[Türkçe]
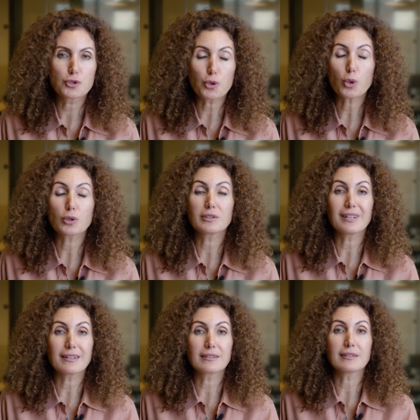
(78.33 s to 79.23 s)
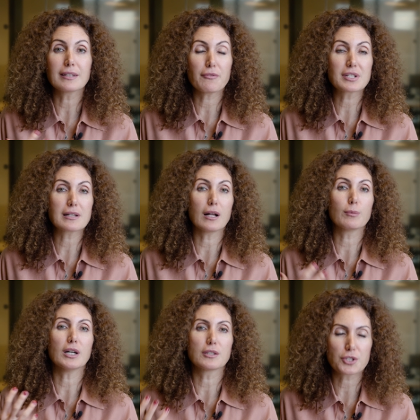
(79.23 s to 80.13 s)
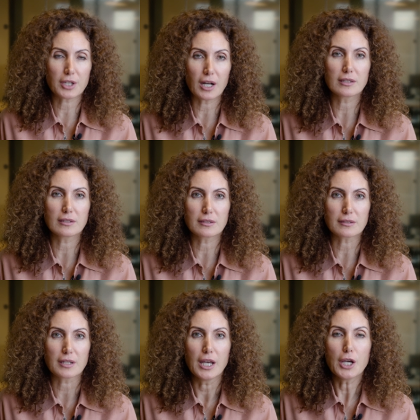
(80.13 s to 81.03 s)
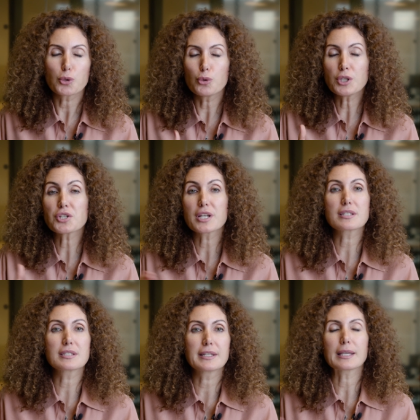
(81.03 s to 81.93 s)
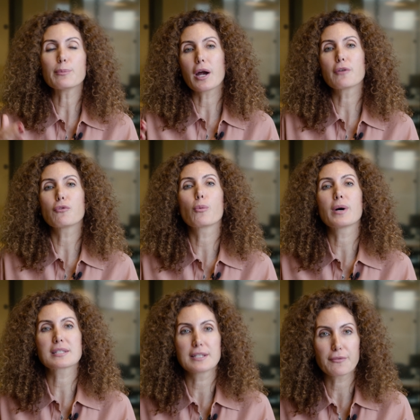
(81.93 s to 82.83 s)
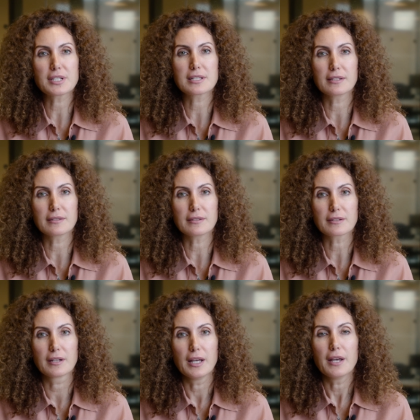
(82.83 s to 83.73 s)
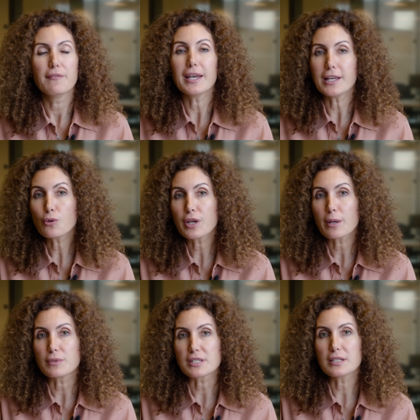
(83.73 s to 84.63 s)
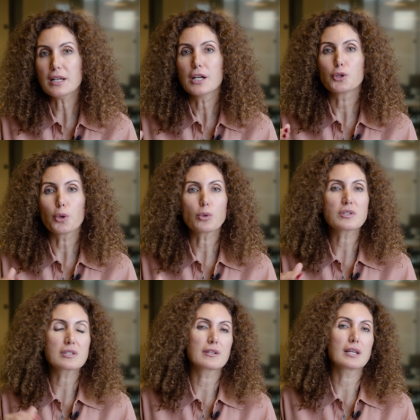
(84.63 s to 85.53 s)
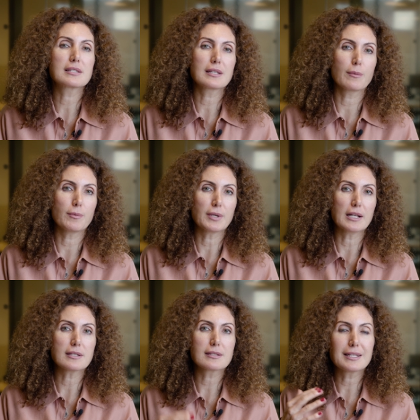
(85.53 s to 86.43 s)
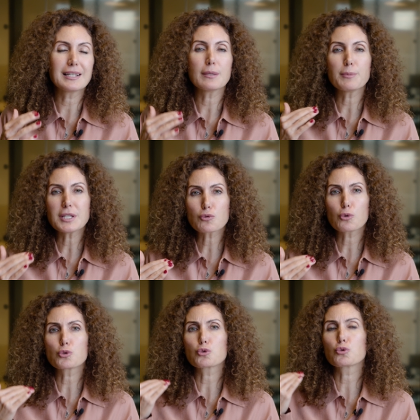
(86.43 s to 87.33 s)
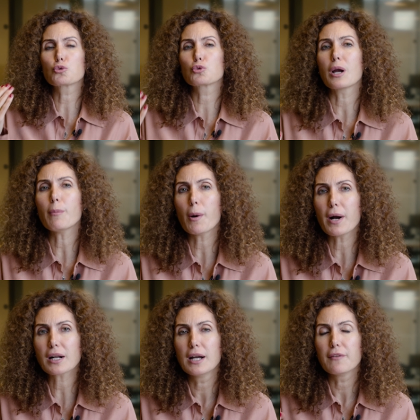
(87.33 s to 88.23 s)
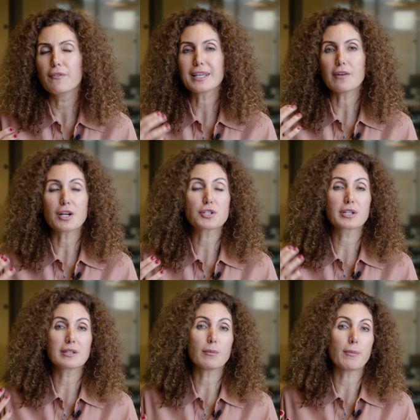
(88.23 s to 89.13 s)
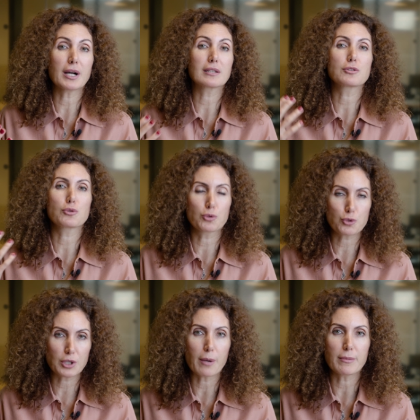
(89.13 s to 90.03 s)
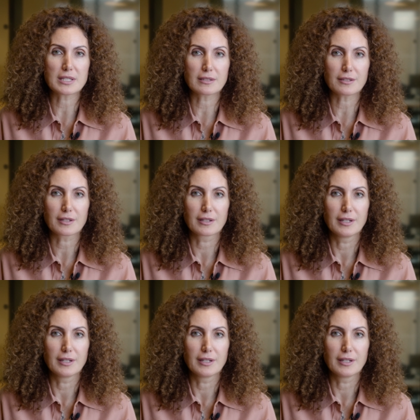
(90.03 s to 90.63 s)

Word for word: çok derin nefes alma alışkanlığıdır. Gün içerisindeki performans nefesleridir. Ve en önemlisi yoğun stres sebebiyle zihni bir türlü susturamamak ve yavaşlatamamakla sonuçlanmasıdır.